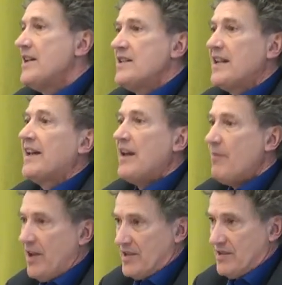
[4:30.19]
c'est
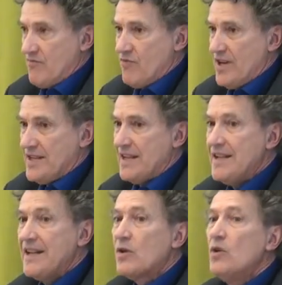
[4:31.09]
Gadamer, si vous voulez. C'est
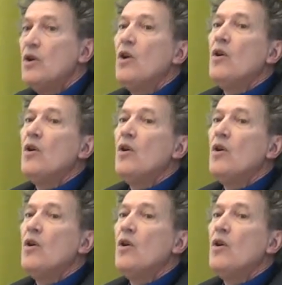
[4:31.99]
l'idée qu'elle